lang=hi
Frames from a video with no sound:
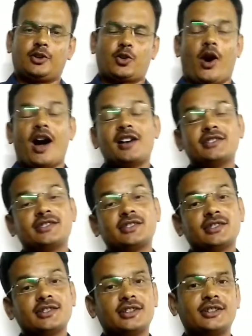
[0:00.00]
तो आज
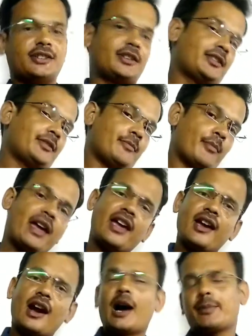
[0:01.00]

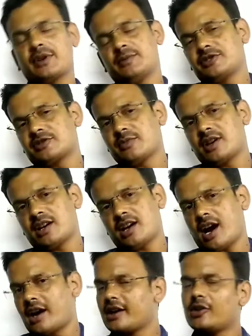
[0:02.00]
मैं आपके बीच में
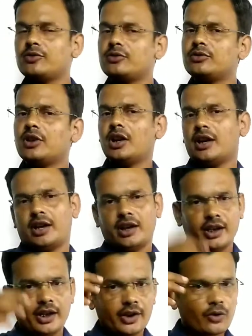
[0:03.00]
आया हूँ
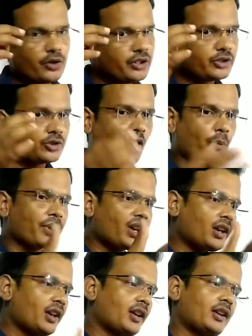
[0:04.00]
कोई टॉपिक
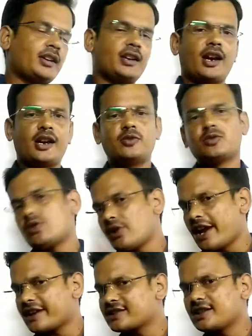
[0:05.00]
लेकर नहीं आया हूँ कोई
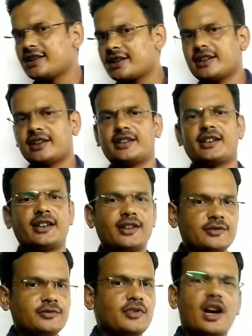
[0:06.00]
लेक्चर लेके नहीं आया
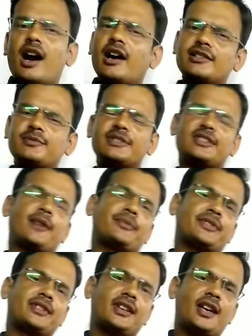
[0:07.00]
हूँ आज बस
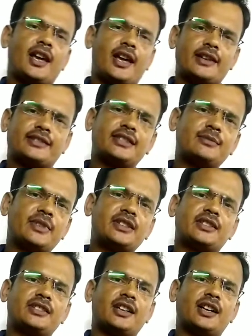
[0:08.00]
आपसे ऐसे ही मन
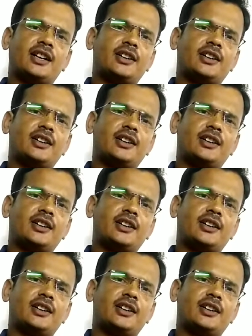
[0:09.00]
किया